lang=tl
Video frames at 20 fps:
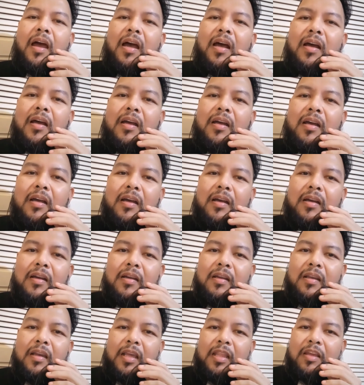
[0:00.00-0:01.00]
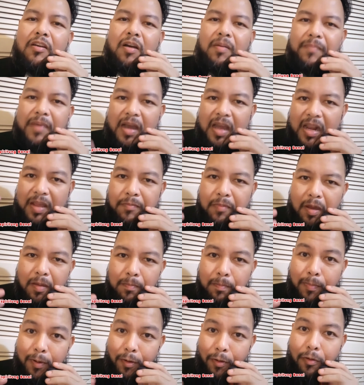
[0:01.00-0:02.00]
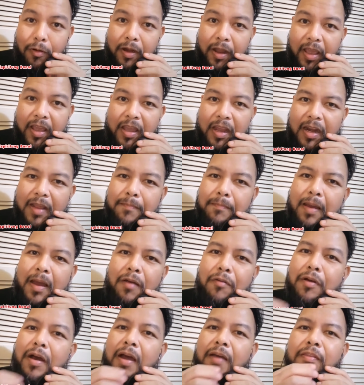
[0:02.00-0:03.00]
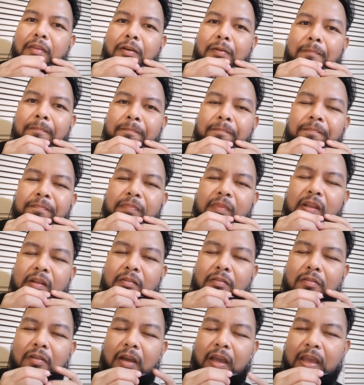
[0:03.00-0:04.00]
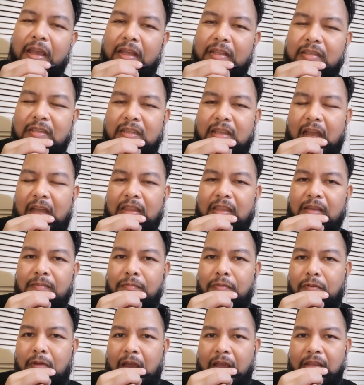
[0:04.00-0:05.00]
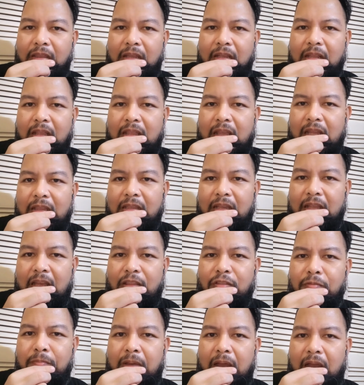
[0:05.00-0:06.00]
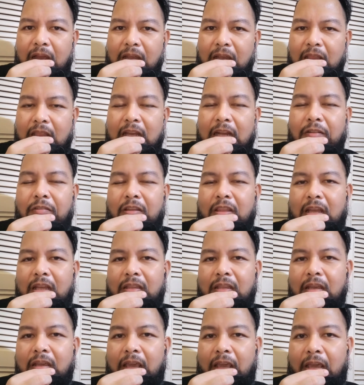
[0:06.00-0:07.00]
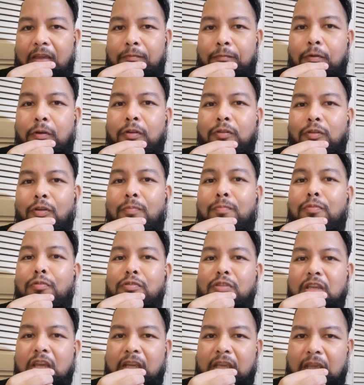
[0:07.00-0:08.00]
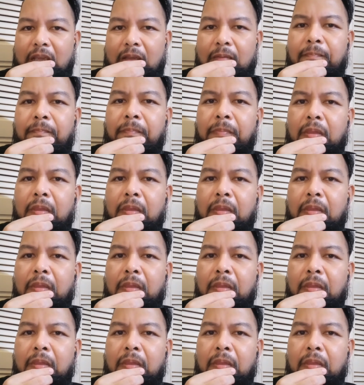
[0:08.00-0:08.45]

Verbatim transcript: Uh, ginawa pa halimbawa Blu-ray halimbawa, no? Kung kaya sa ating buhay tingnan natin ano ba ang ginagawa nating effort o punyagi